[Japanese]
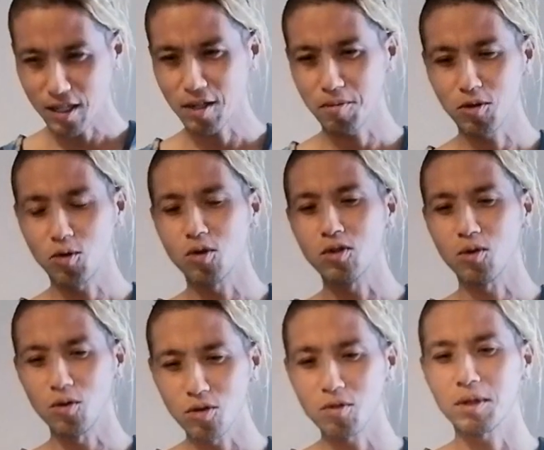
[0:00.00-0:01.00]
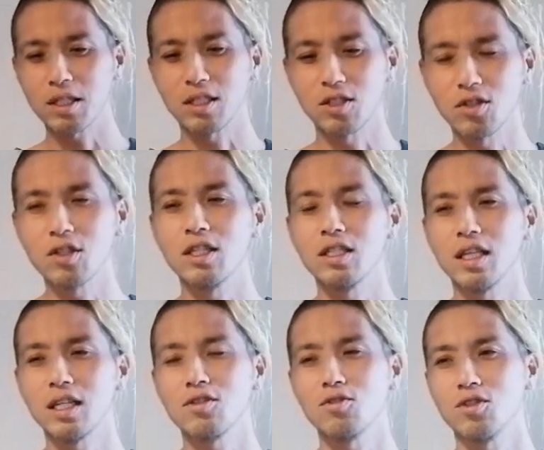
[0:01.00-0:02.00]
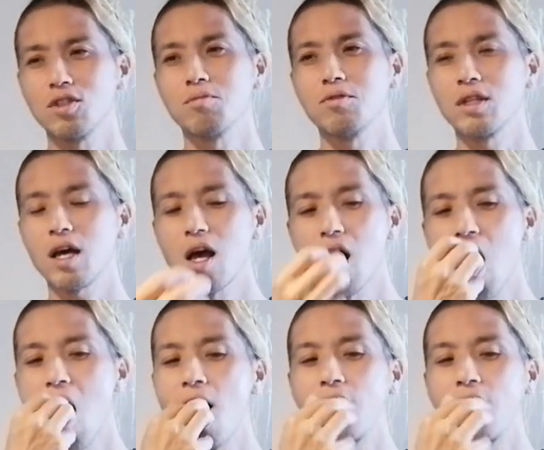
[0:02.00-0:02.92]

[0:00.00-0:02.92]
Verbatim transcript: だからもう今度また次なんていうの自分で。